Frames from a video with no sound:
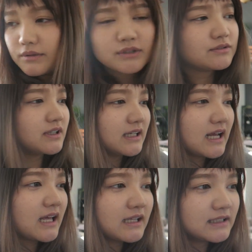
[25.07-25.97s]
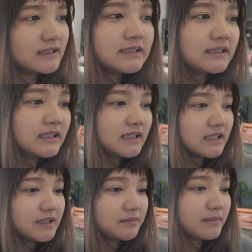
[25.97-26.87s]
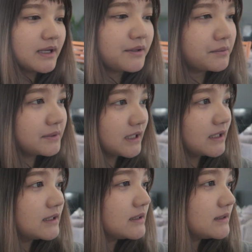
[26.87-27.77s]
どうしようかな、迷うな。